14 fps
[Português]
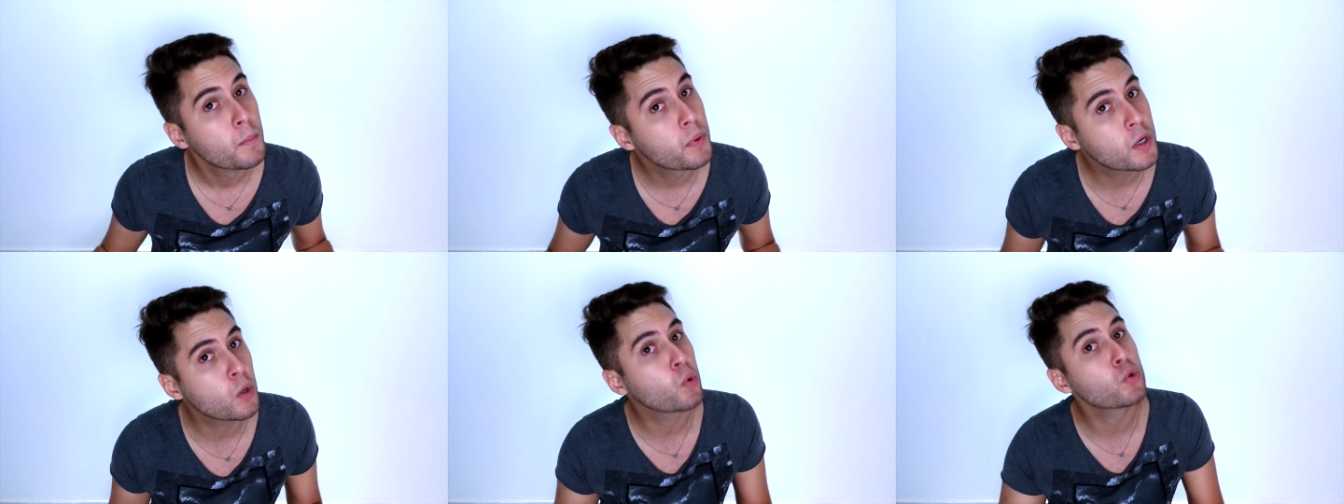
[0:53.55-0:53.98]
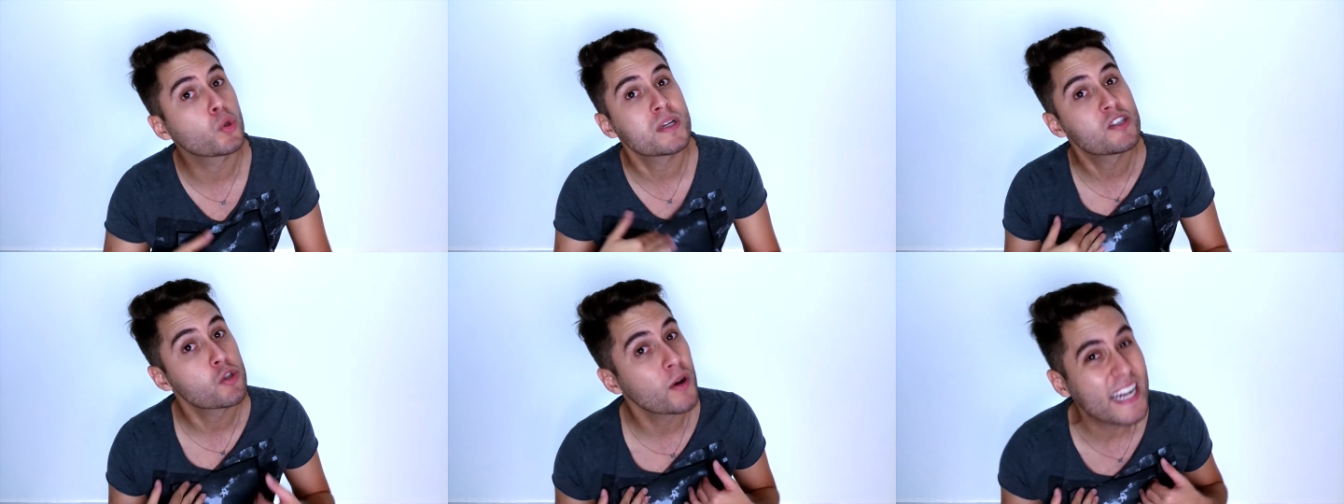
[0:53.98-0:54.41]
porque eu conto a
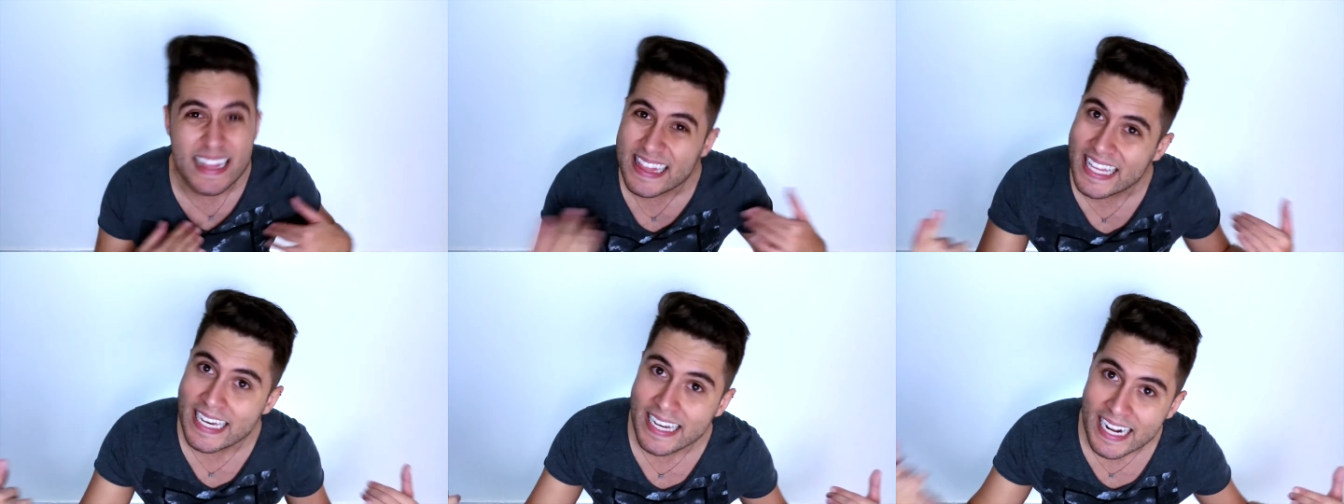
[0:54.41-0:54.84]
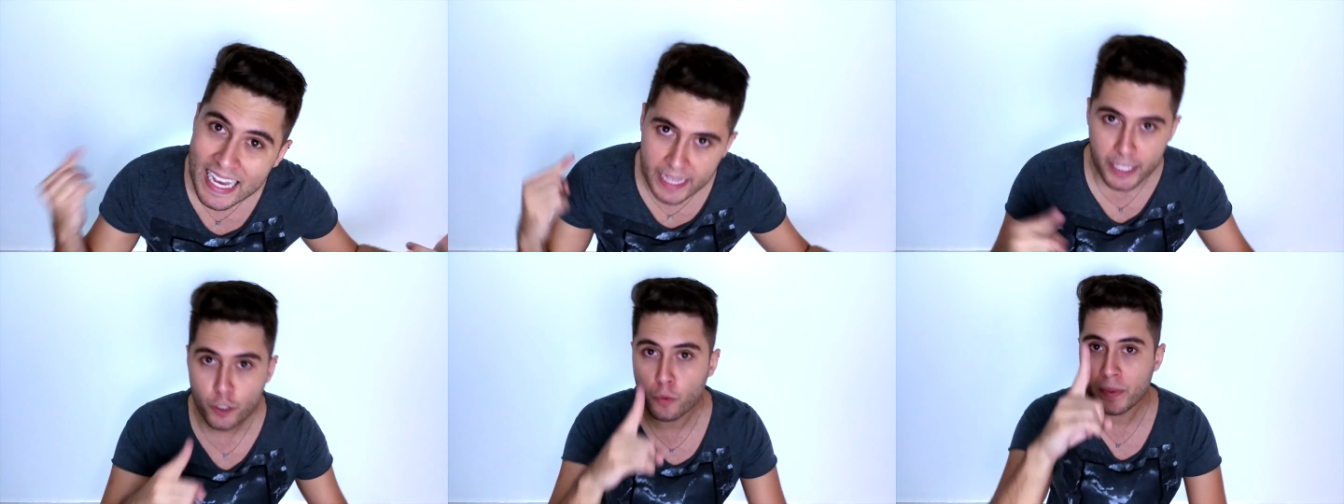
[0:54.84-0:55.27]
história
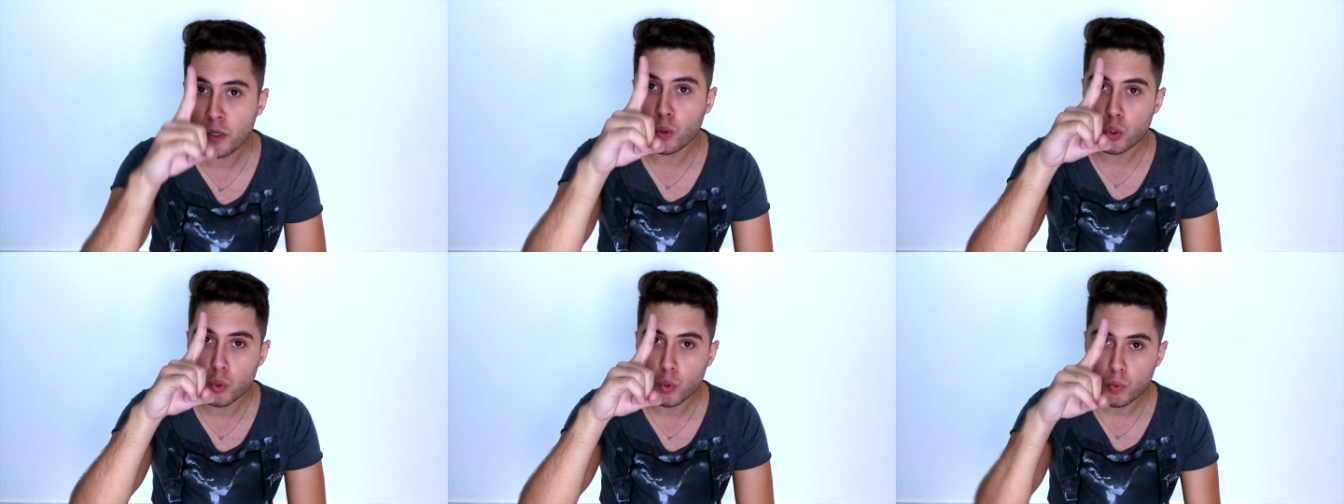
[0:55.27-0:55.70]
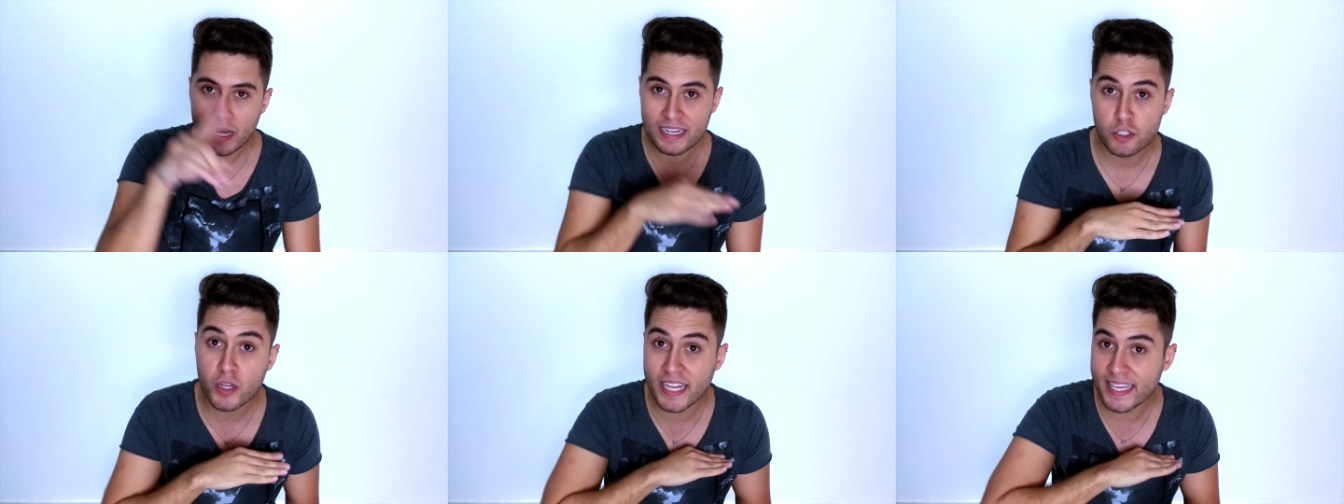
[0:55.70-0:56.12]
inteira em um minuto. A
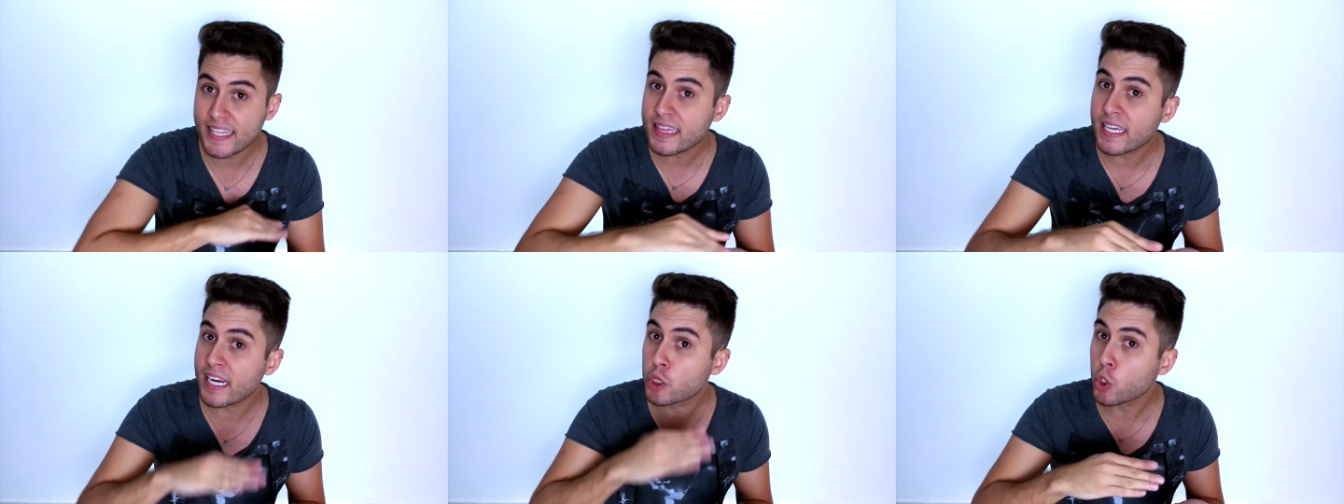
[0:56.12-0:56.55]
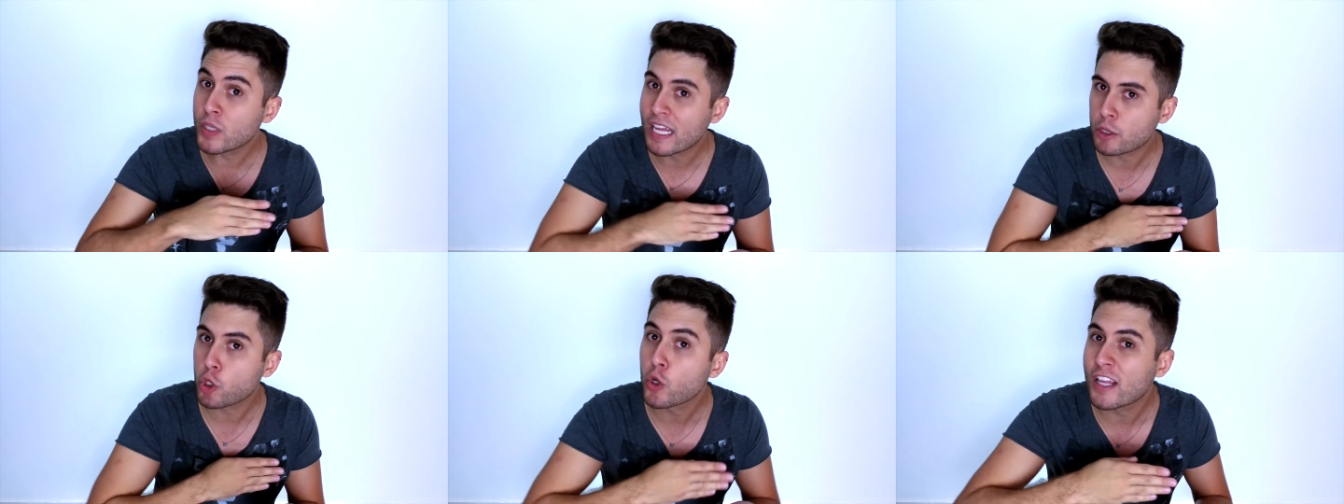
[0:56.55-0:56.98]
história inteira,
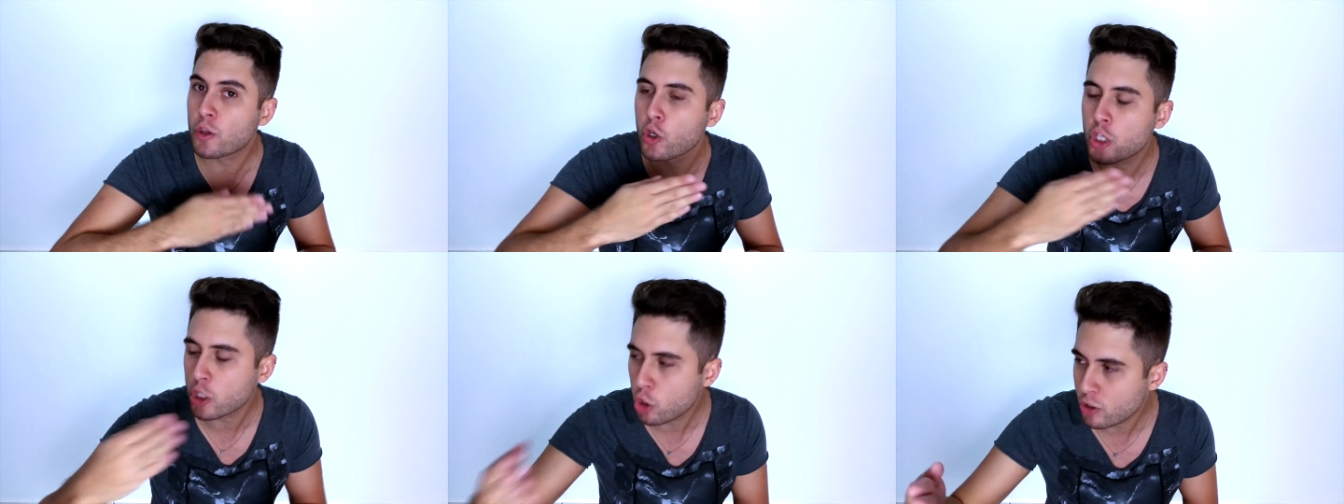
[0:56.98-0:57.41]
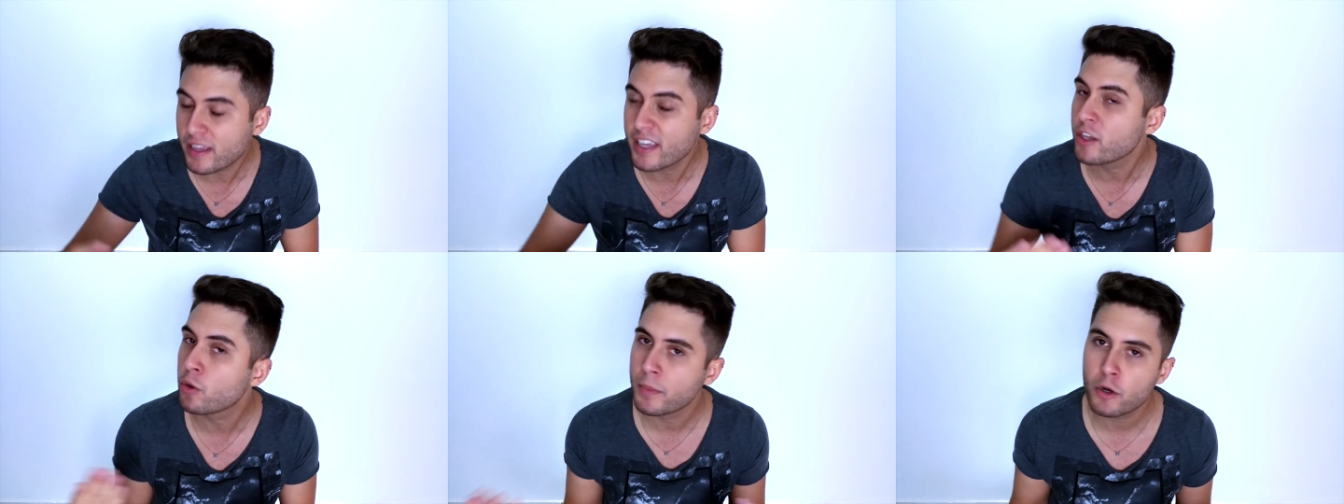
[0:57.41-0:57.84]
toda, toda, toda, toda
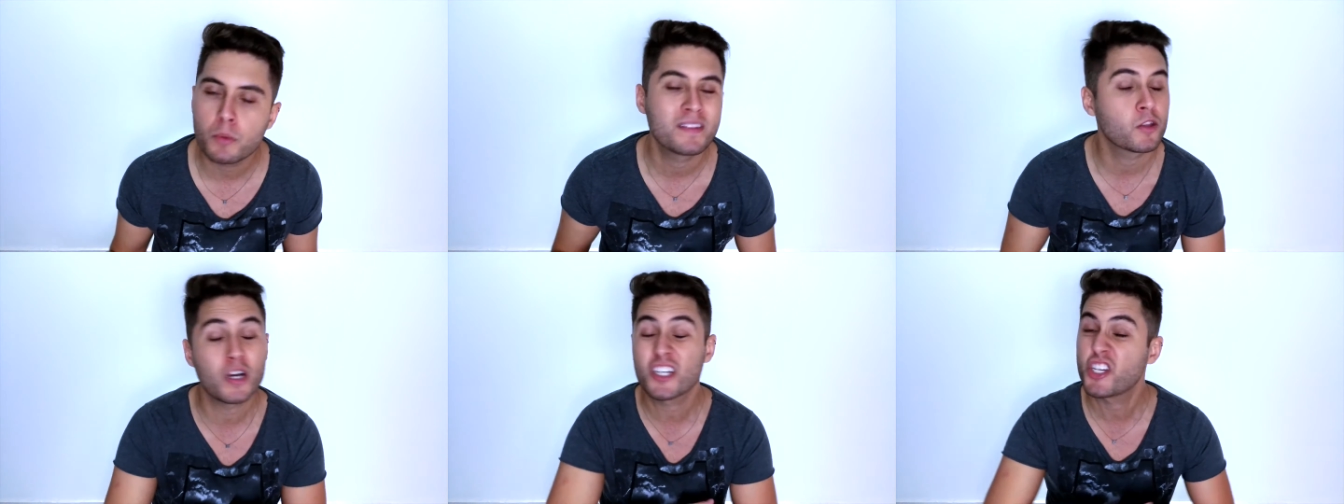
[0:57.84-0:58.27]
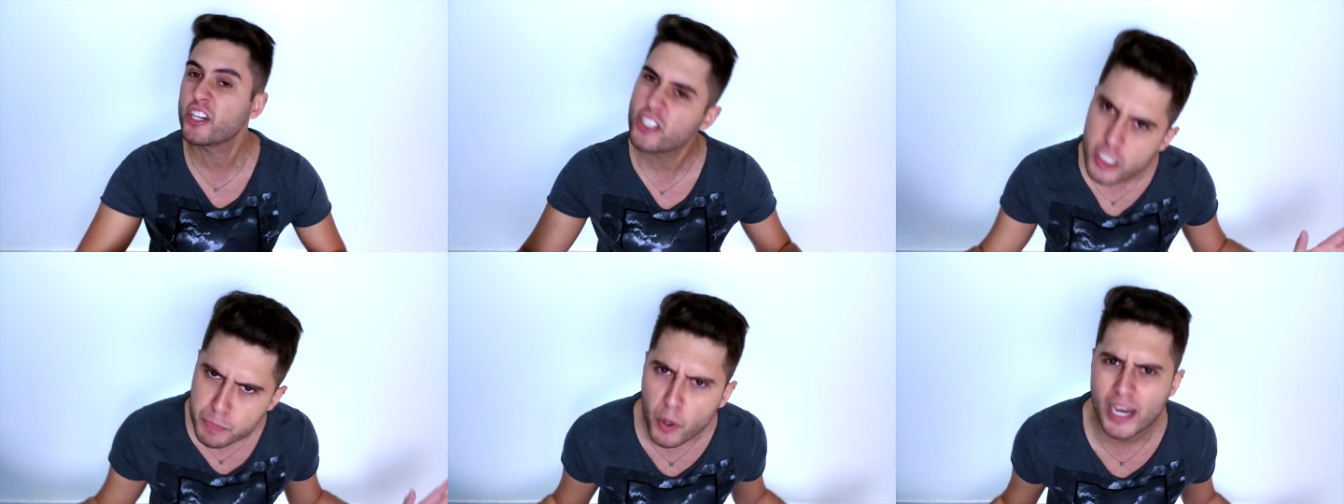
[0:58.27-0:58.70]
em um minuto, então é cheio
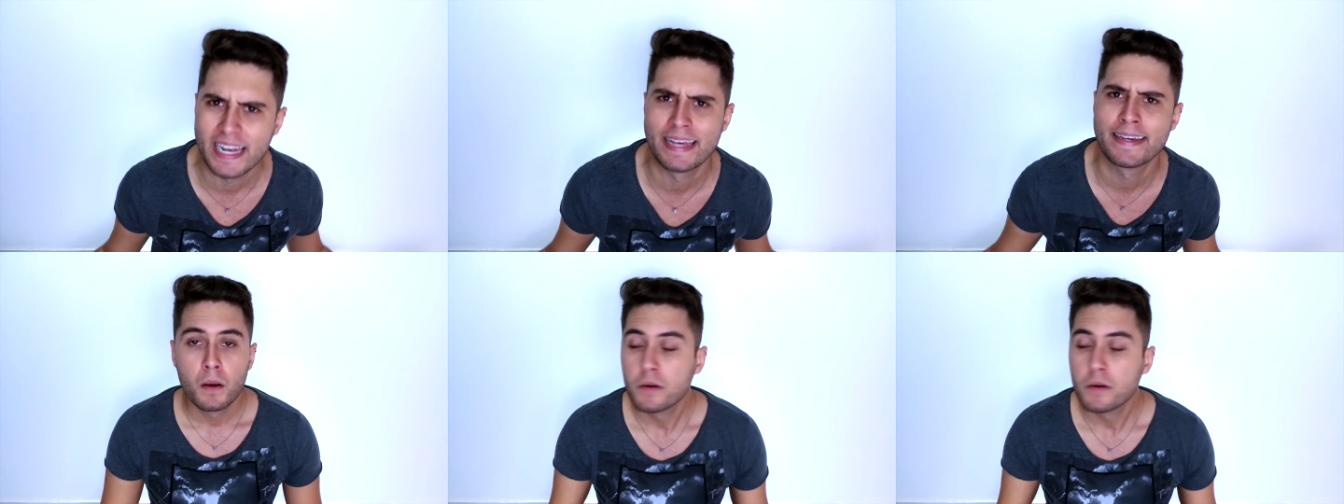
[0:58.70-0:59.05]
de spoiler.